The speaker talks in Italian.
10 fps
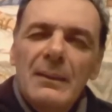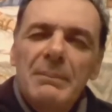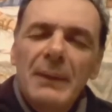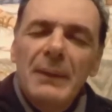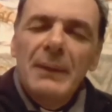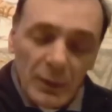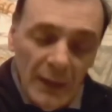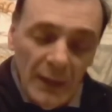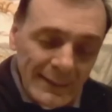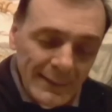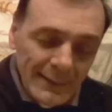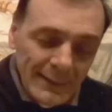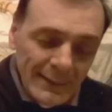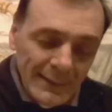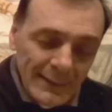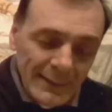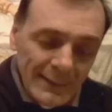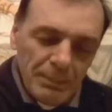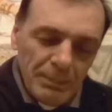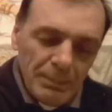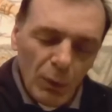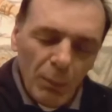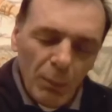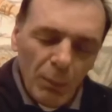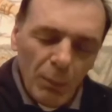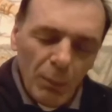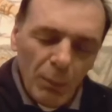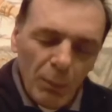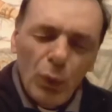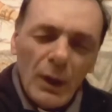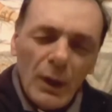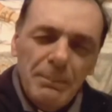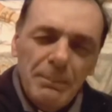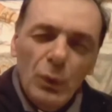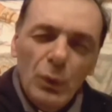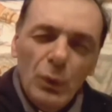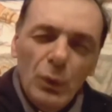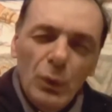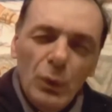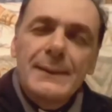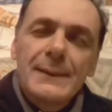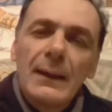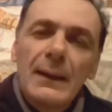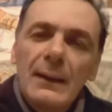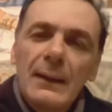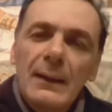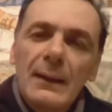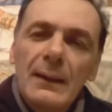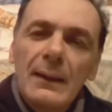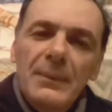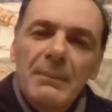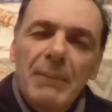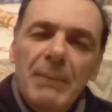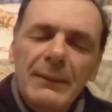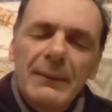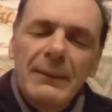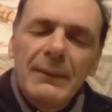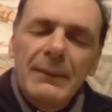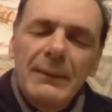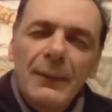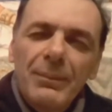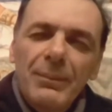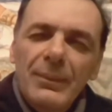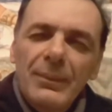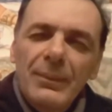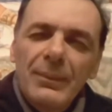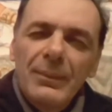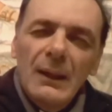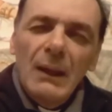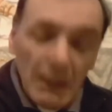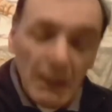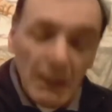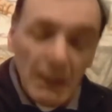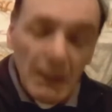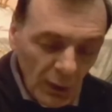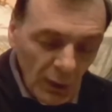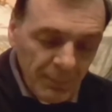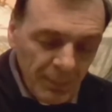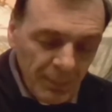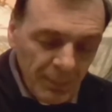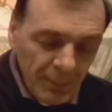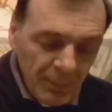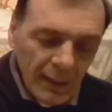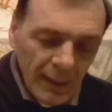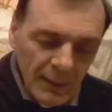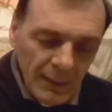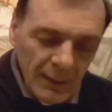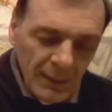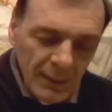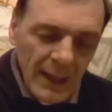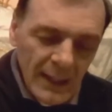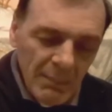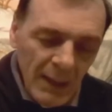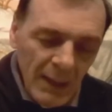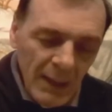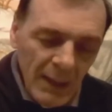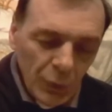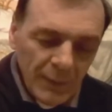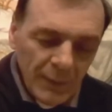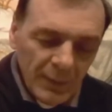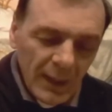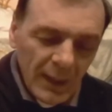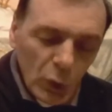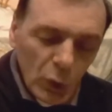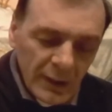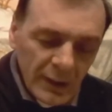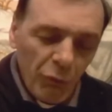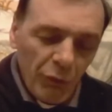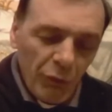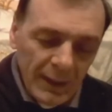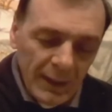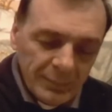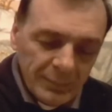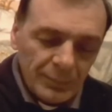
per ricordarsi o per comprendere ancora più con chiarezza, Padre, qual è la mia missione? Perché mi hai chiamato qui? Che cosa devo fare?